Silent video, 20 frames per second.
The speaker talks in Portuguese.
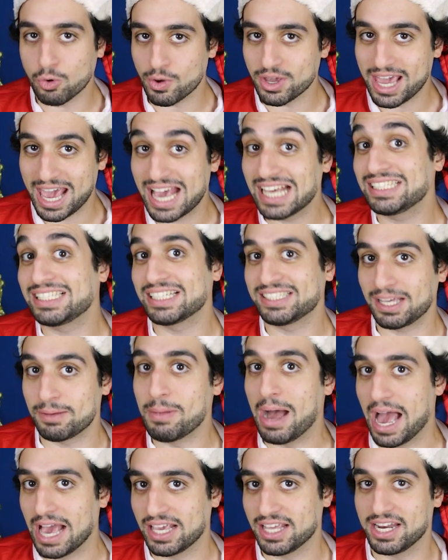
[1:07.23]
conhece essa
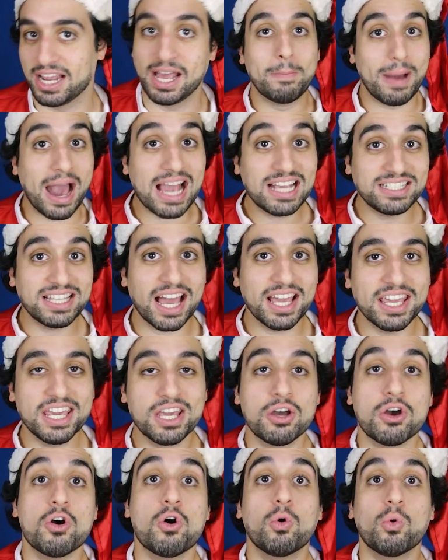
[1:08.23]
máquina. Mas
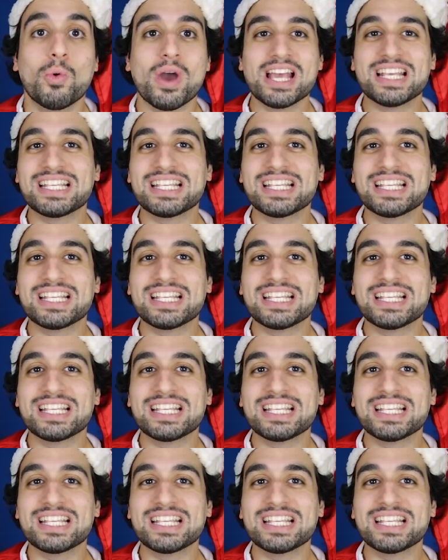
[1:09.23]
aí, um